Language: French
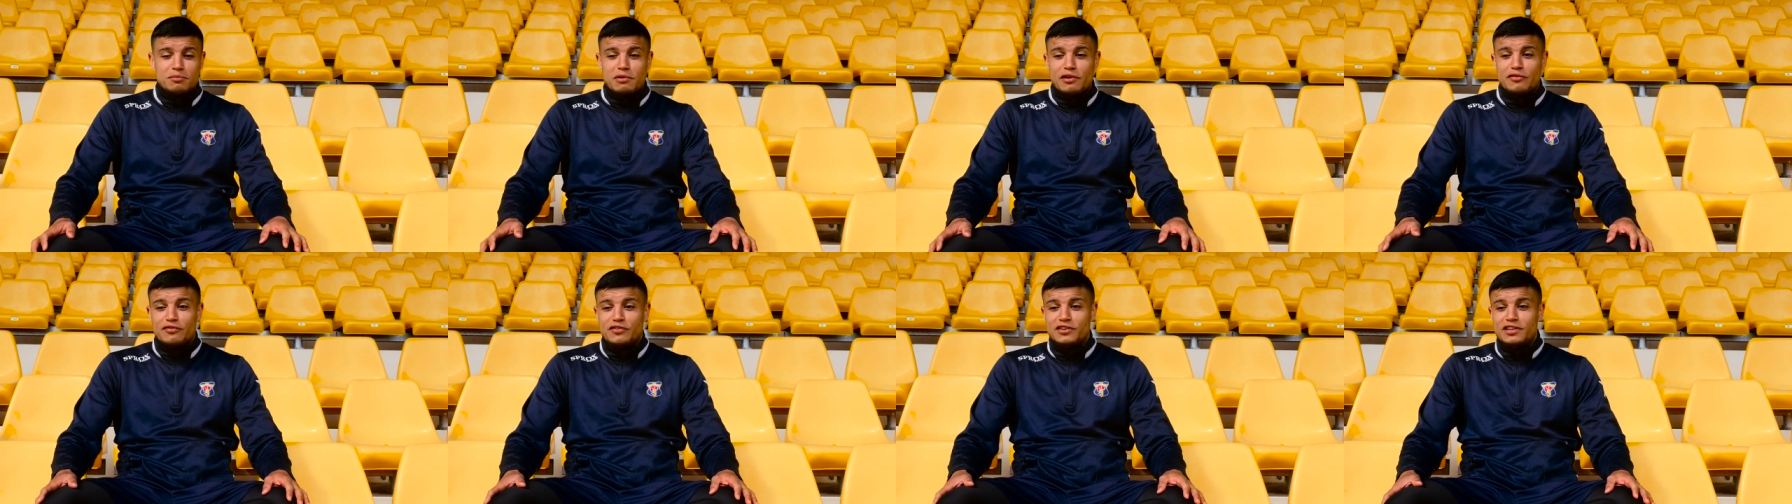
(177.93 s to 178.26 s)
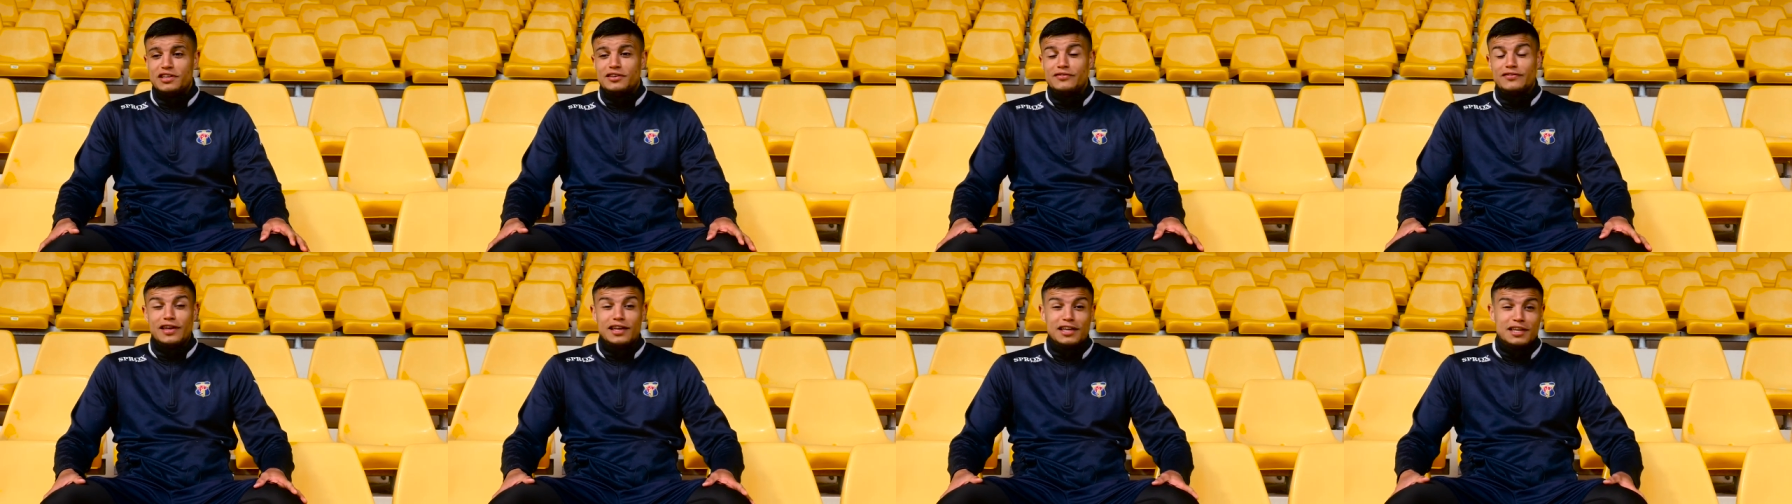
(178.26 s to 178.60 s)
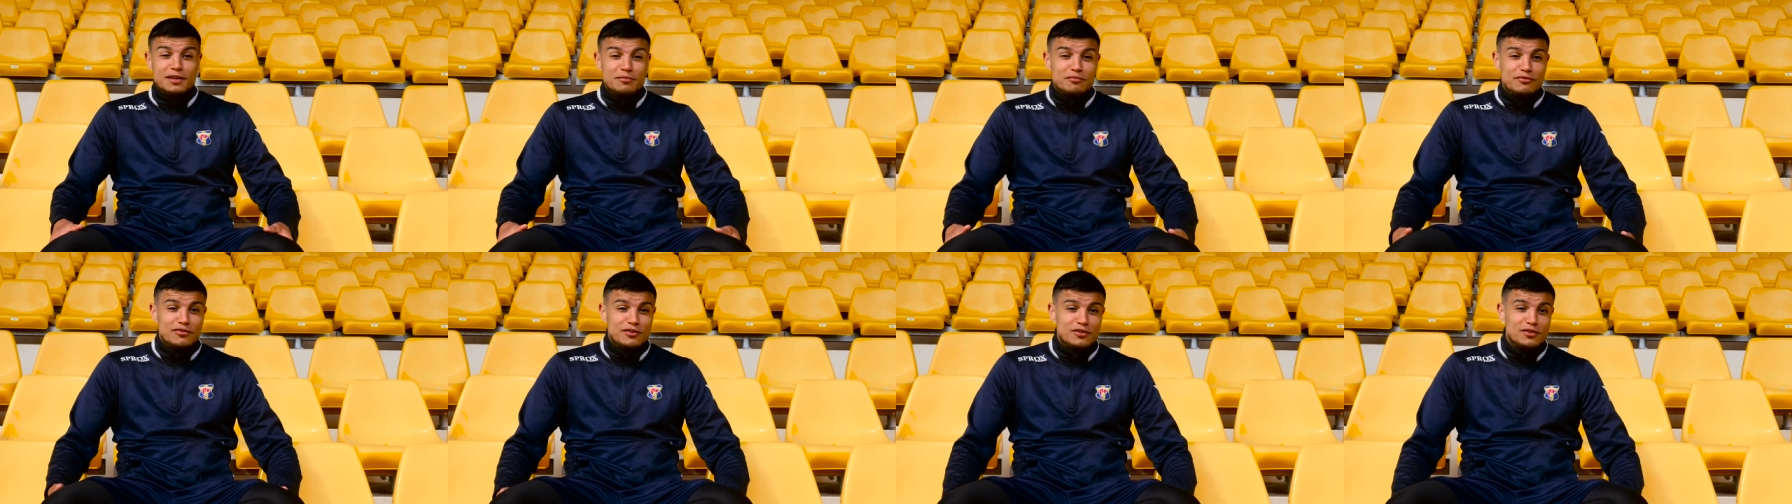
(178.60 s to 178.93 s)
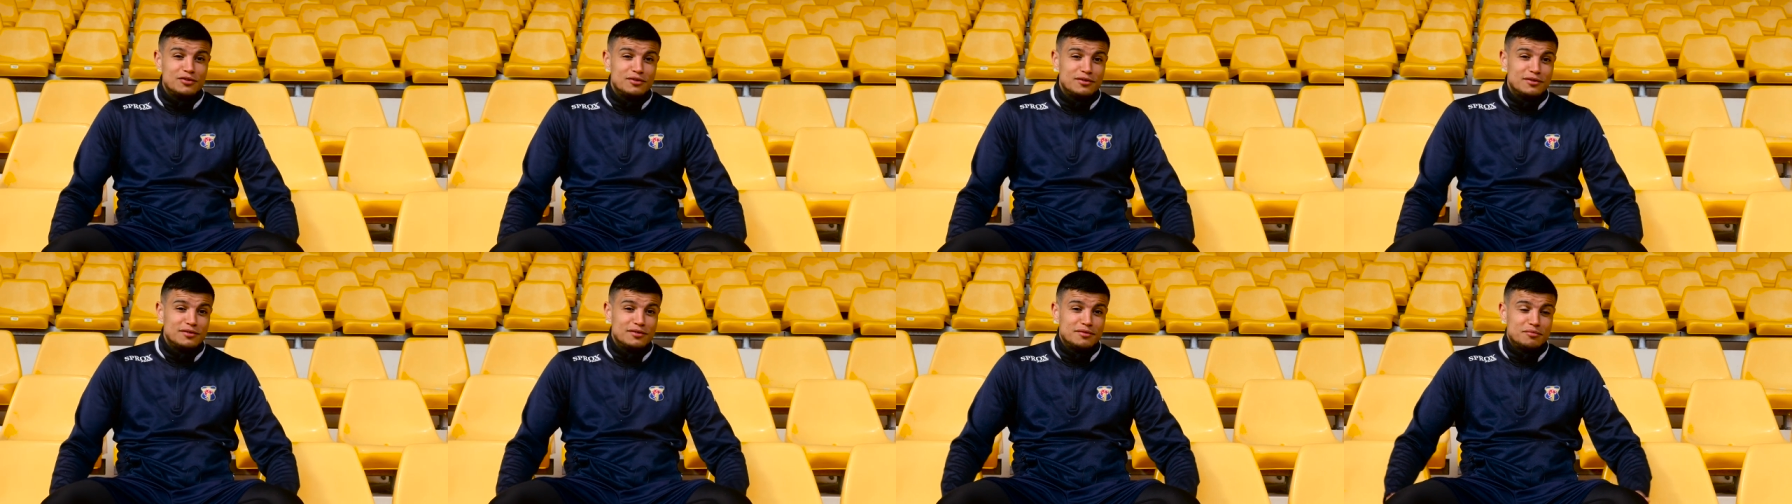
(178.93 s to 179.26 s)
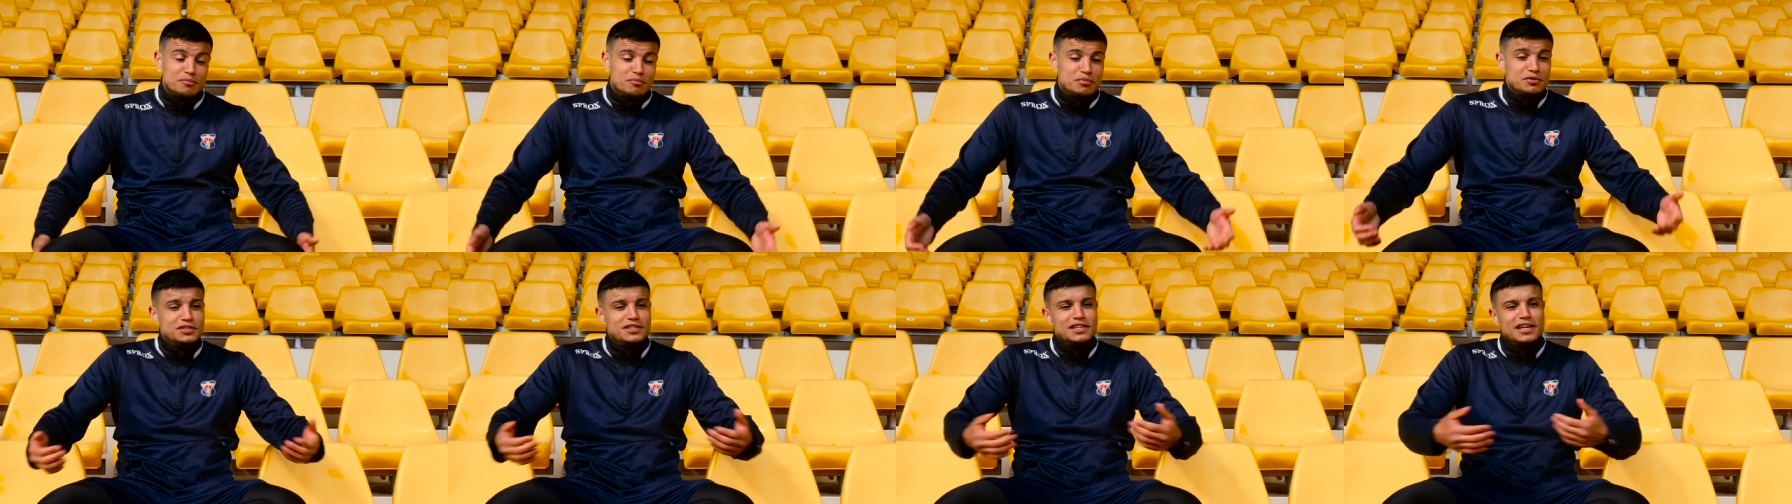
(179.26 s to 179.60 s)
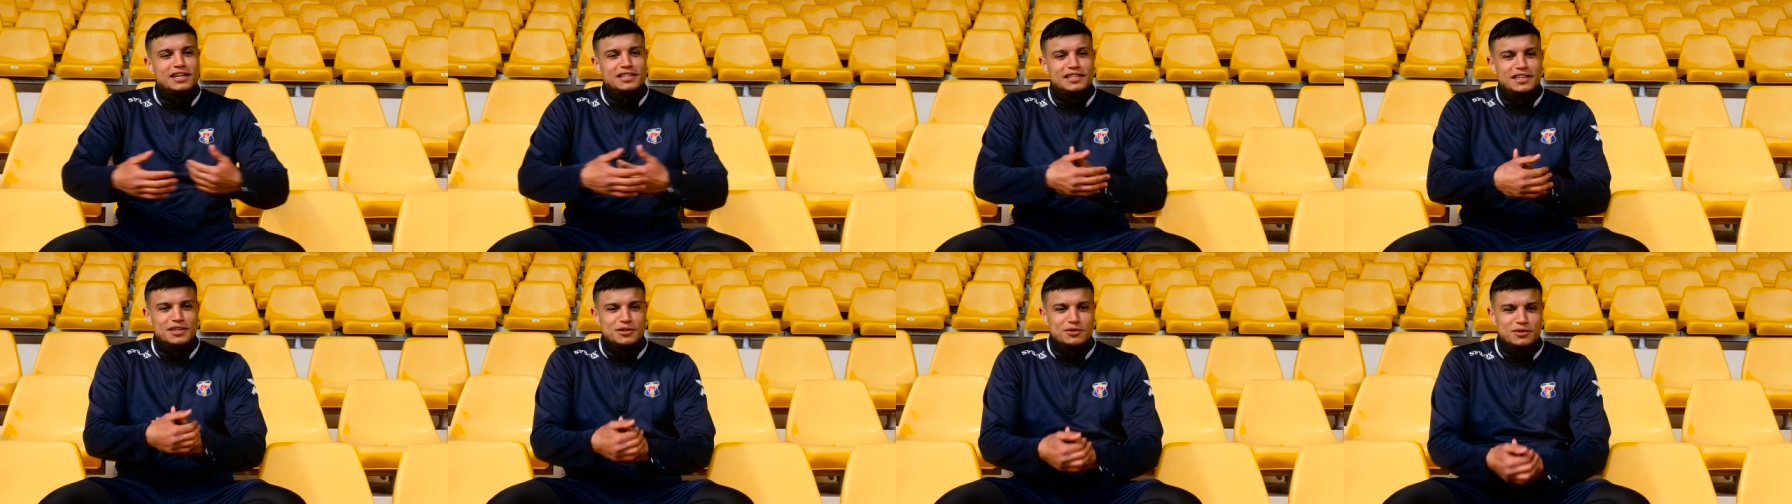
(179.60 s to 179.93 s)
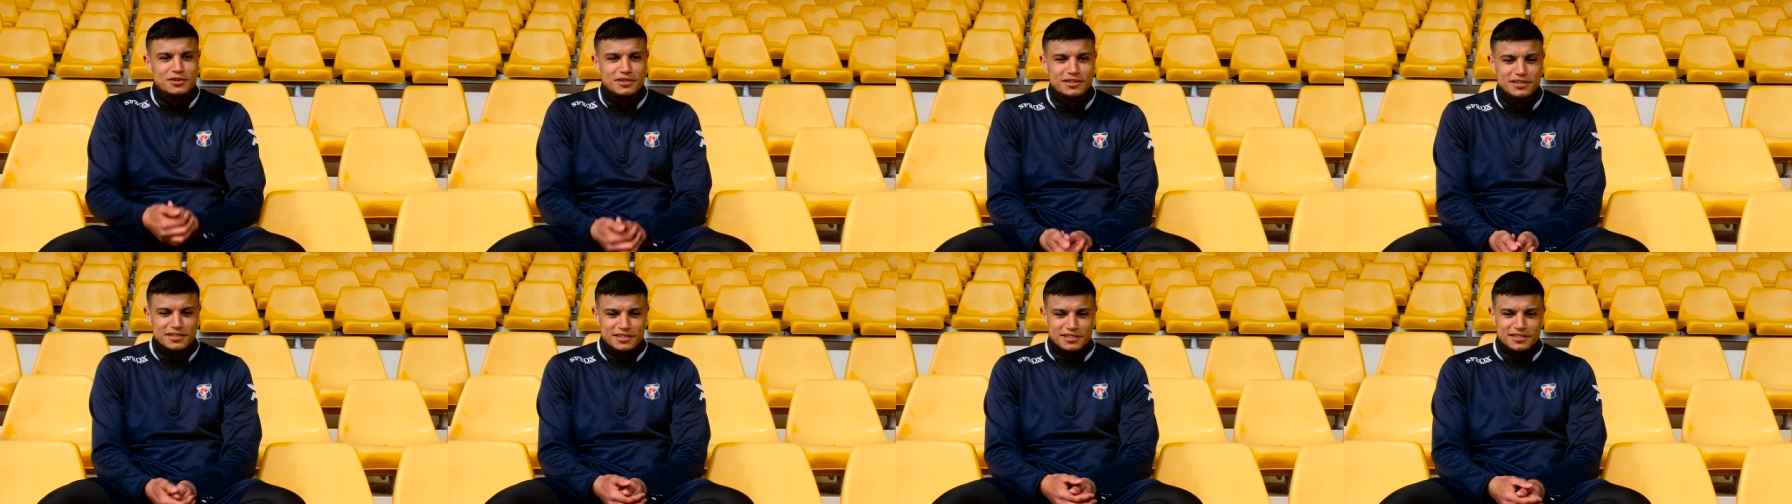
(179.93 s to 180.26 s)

ma fille qui vient, qui me fait le petit gâté. quoi.